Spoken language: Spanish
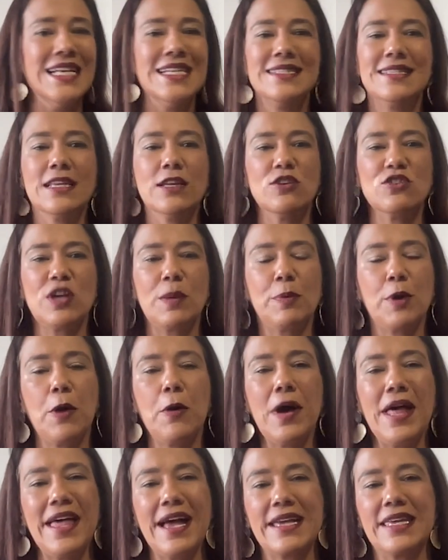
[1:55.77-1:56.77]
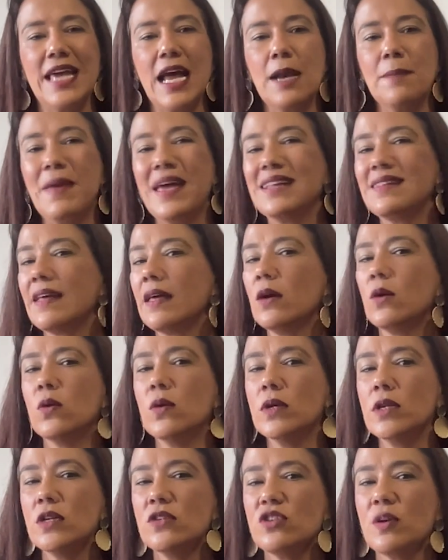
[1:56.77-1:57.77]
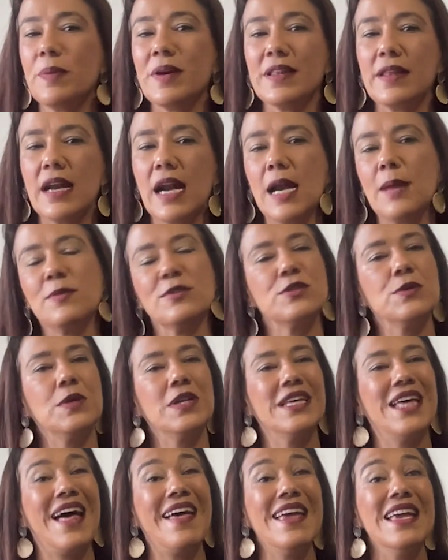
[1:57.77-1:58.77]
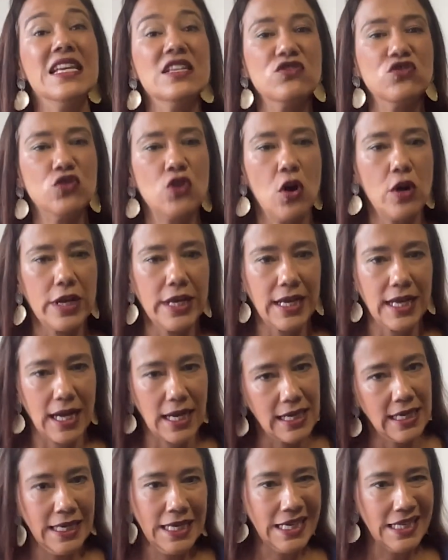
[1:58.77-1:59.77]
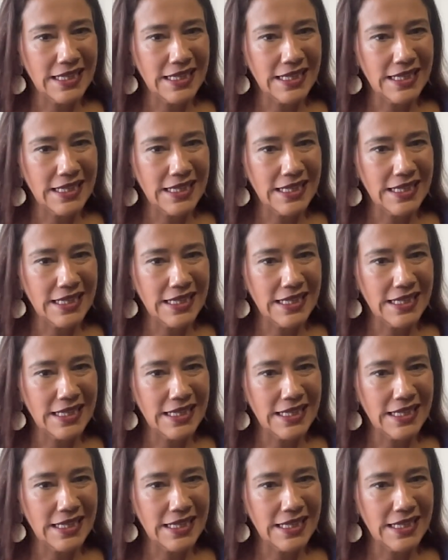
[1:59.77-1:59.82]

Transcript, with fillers: si no se aprueba de aquí al 20 de junio, se perderá la posibilidad histórica